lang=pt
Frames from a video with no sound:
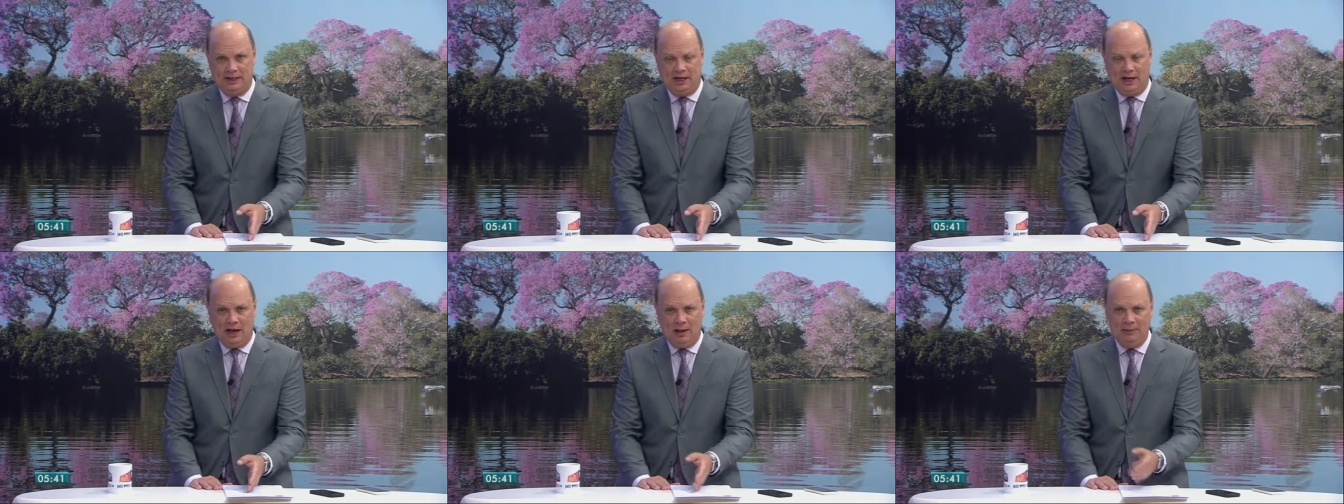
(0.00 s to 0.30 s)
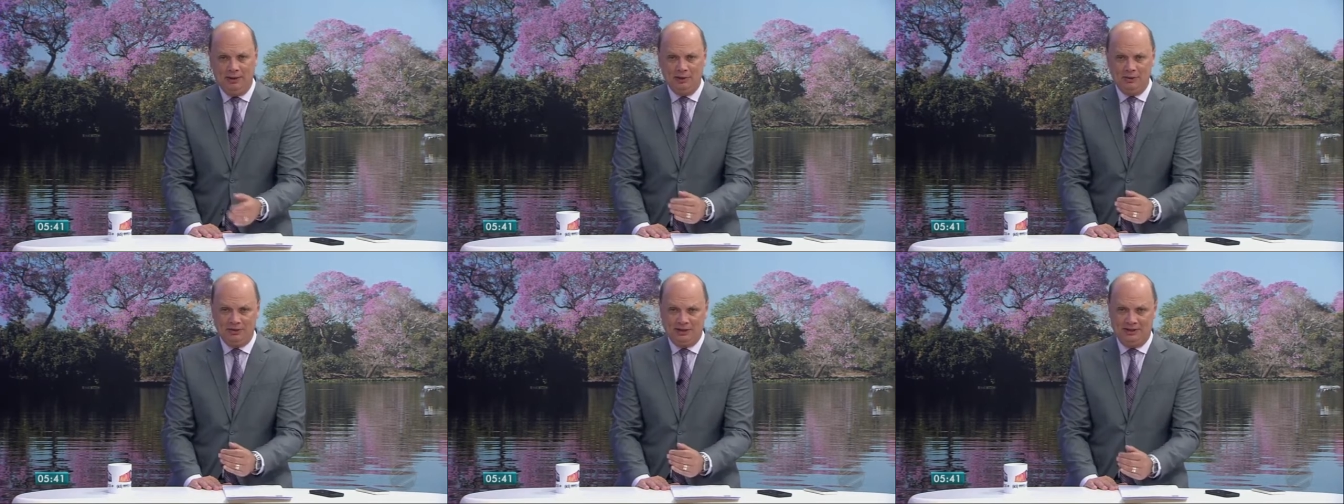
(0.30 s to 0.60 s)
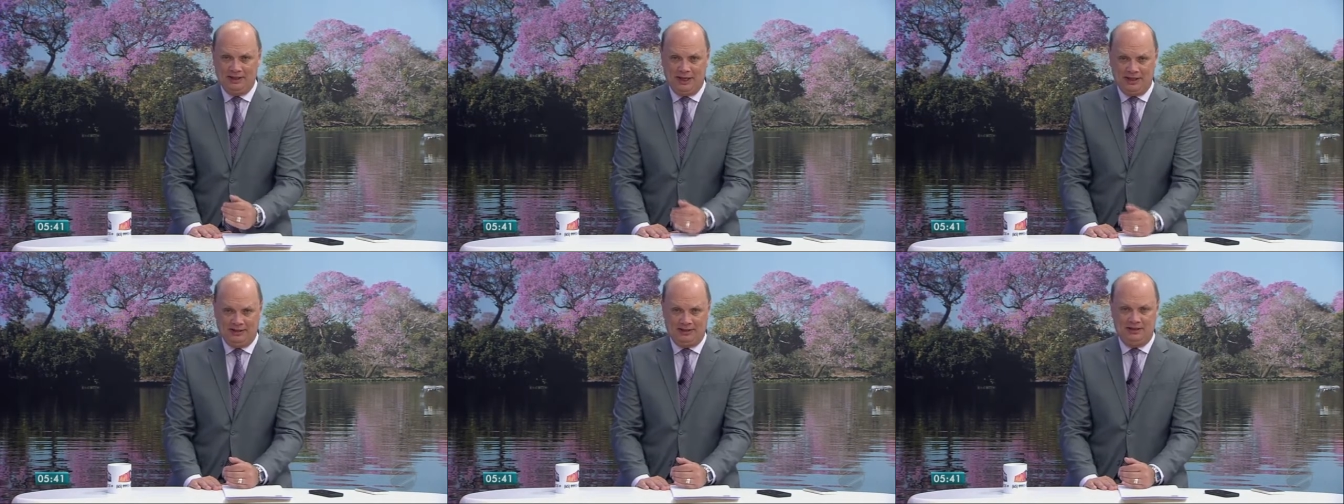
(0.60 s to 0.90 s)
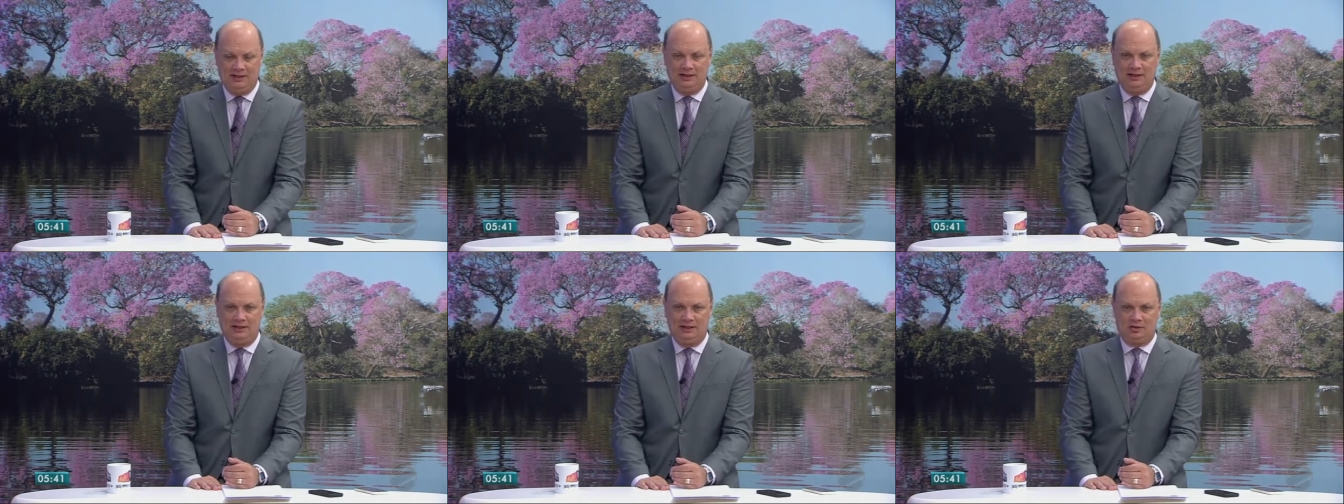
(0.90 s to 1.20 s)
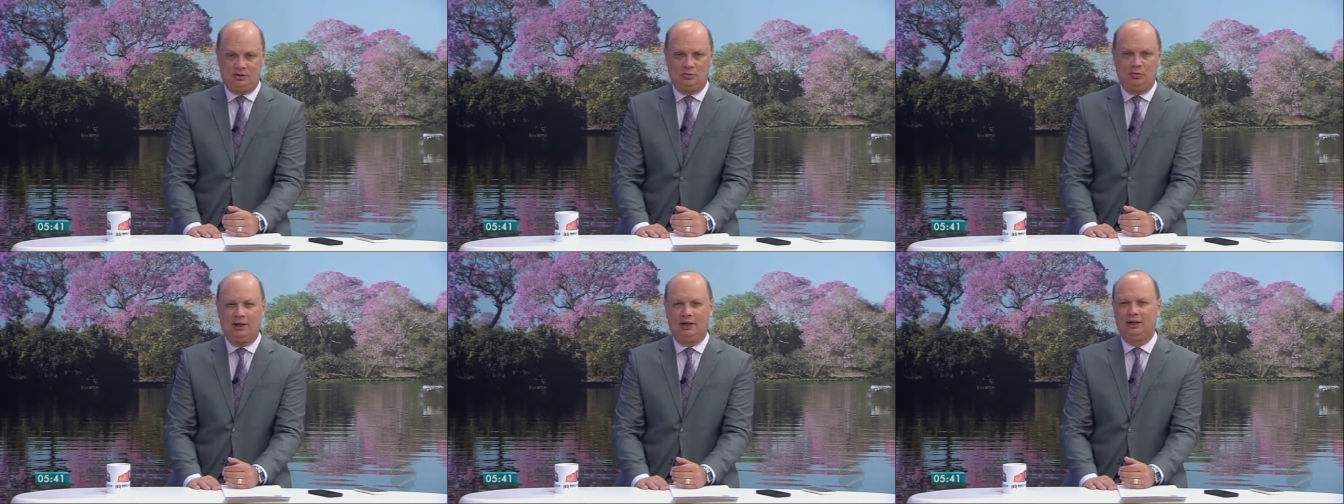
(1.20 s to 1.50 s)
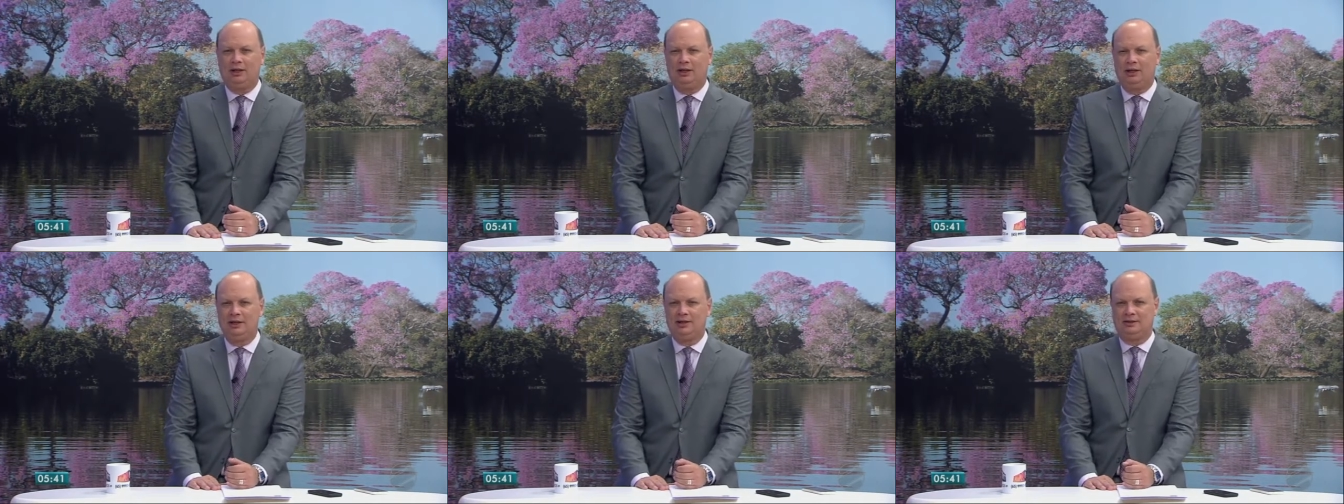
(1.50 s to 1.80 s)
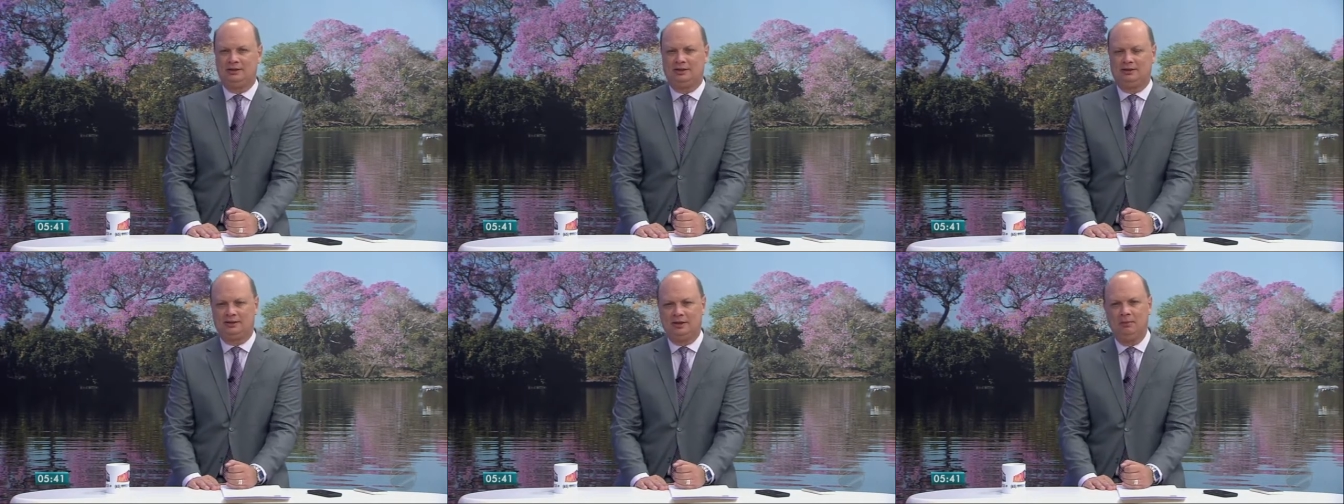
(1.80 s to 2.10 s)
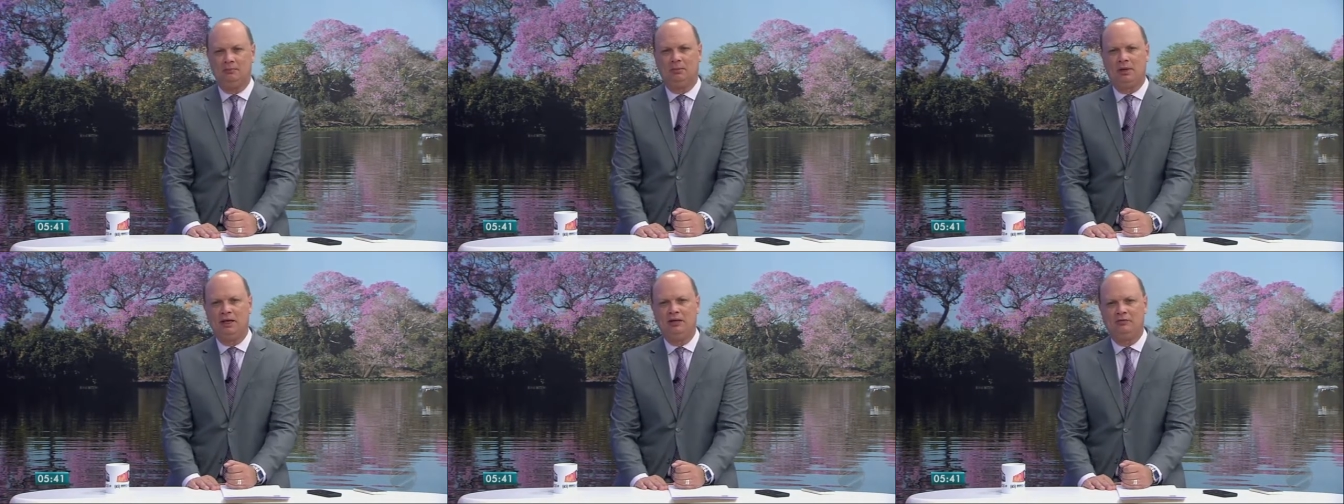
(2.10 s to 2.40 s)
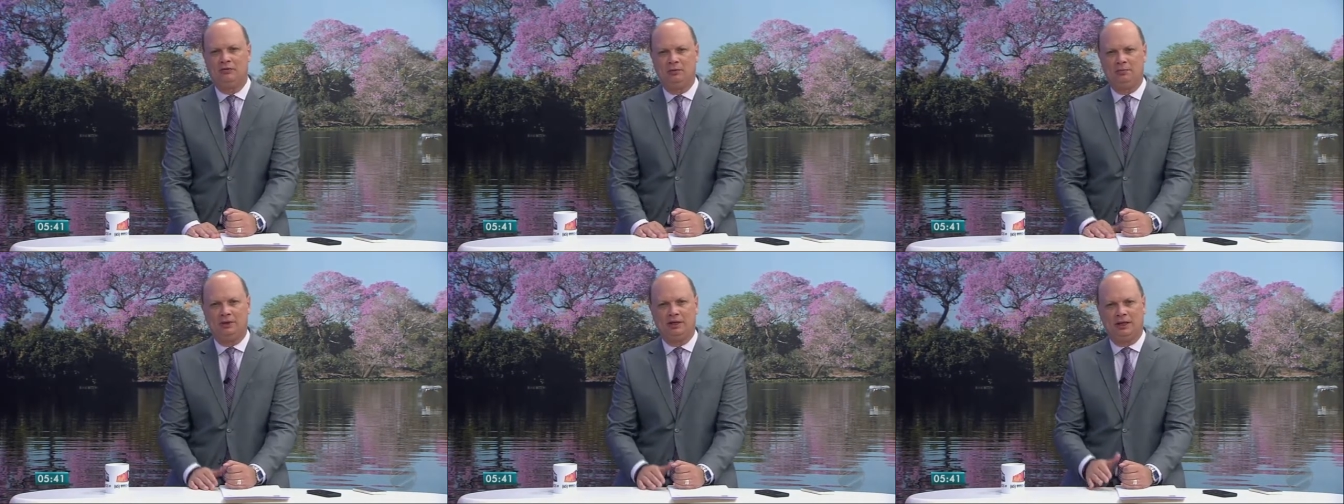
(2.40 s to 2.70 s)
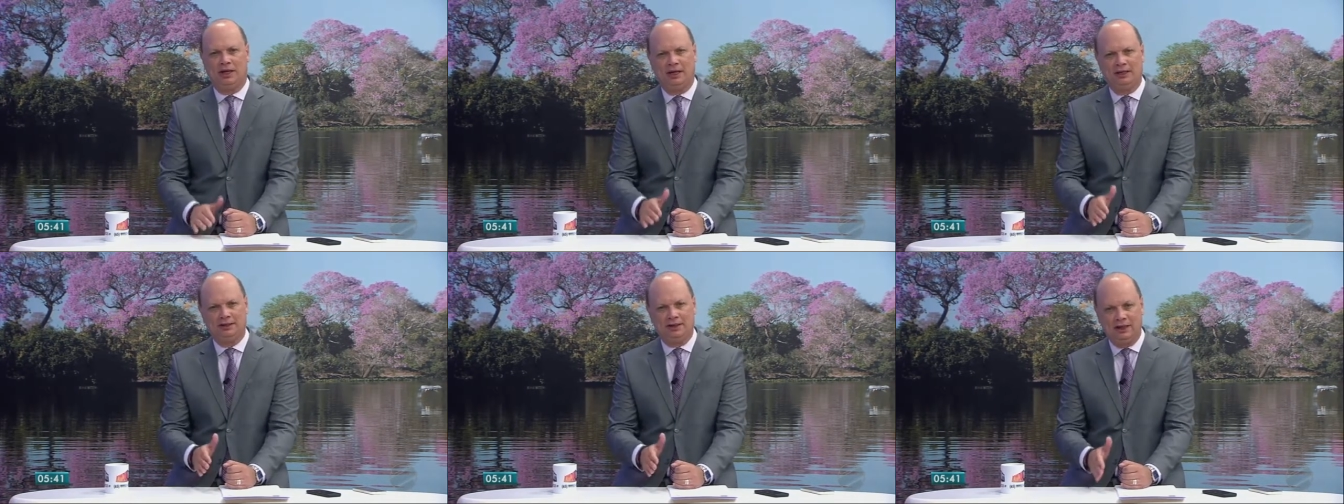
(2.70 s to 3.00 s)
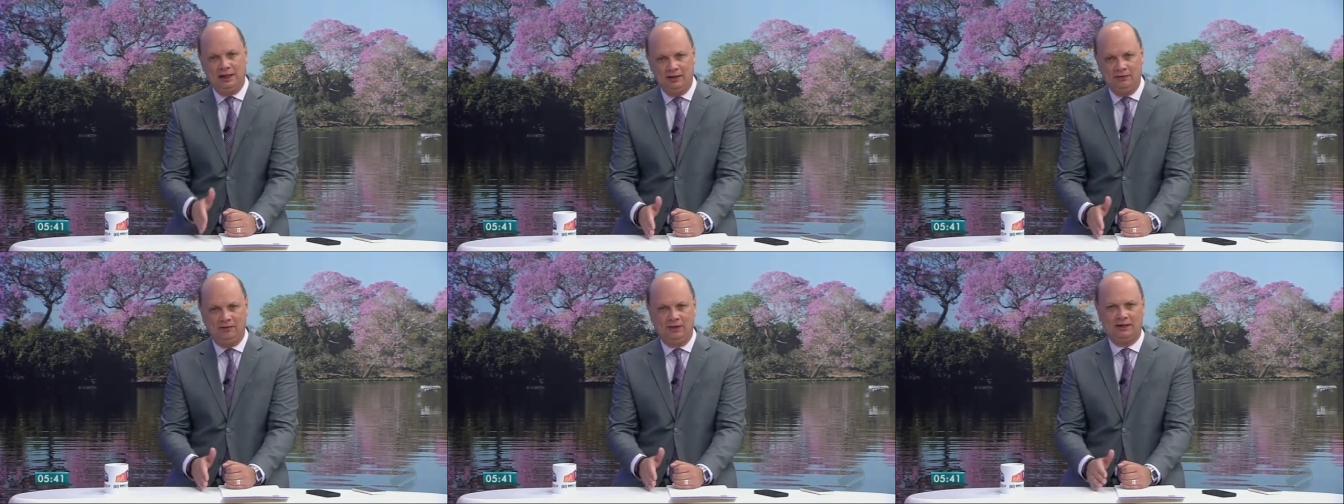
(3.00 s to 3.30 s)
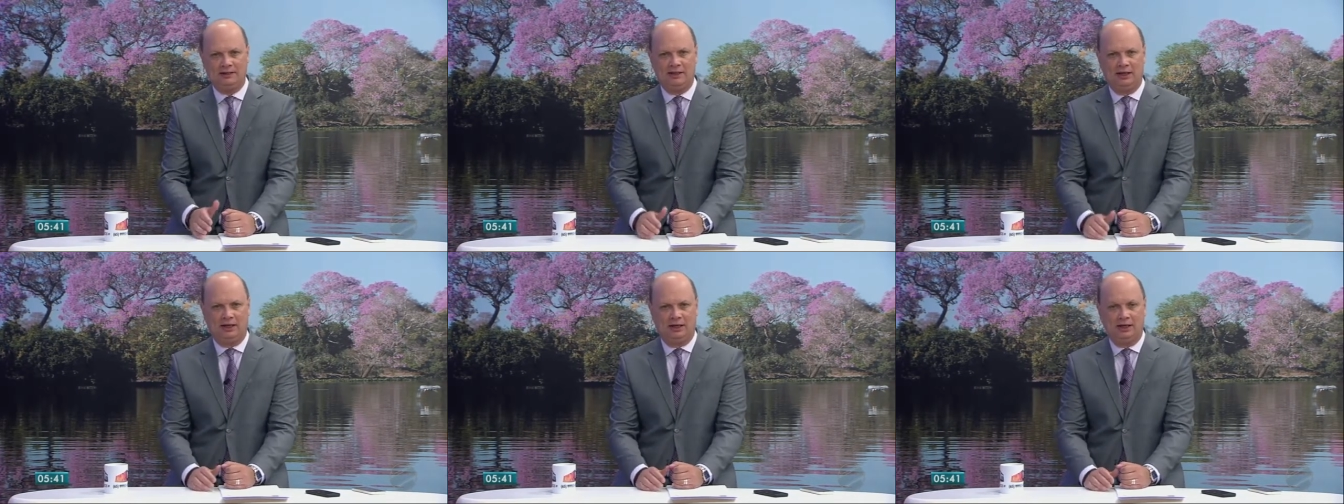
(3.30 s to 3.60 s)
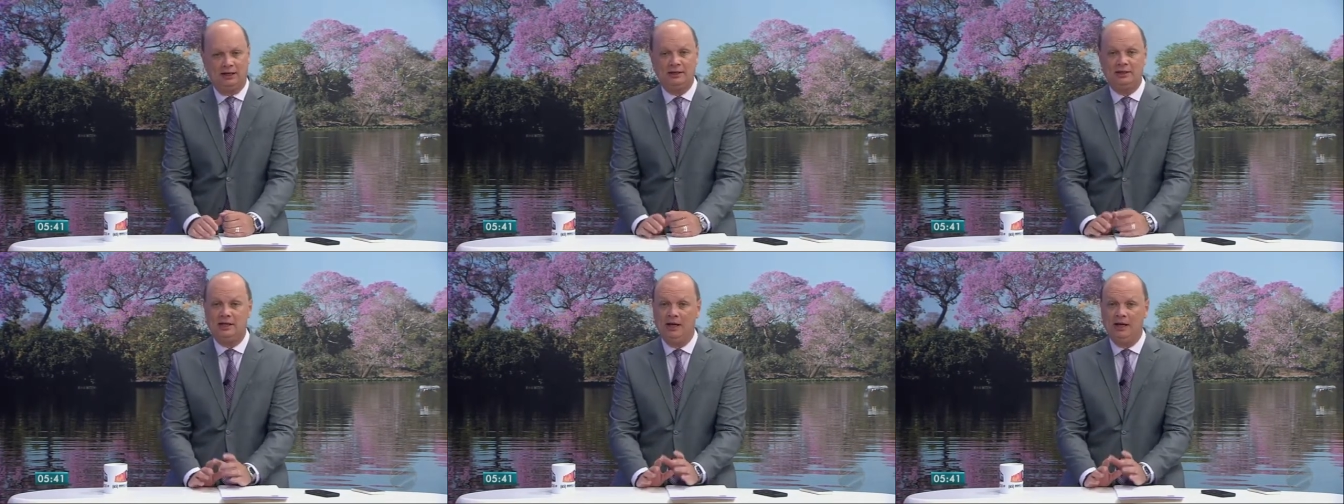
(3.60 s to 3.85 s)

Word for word: Há menos de 10 dias, uma criança também foi picada em Várzea Grande,